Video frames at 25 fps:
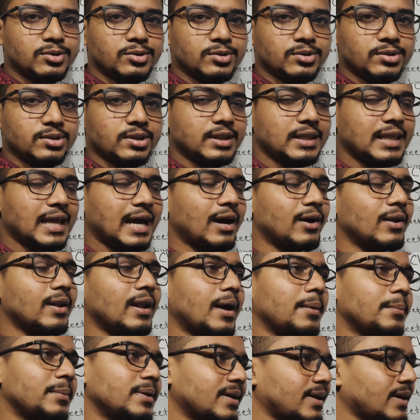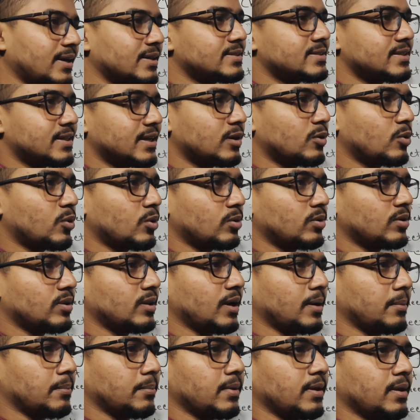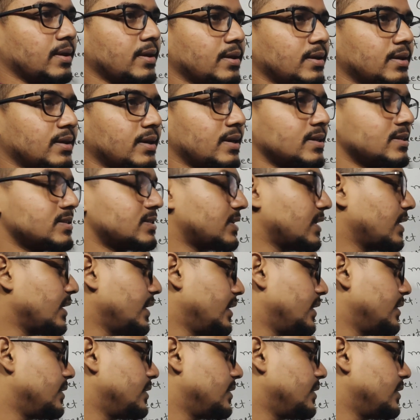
করতে তাহলে আমি কাজটা করতাম কাজটা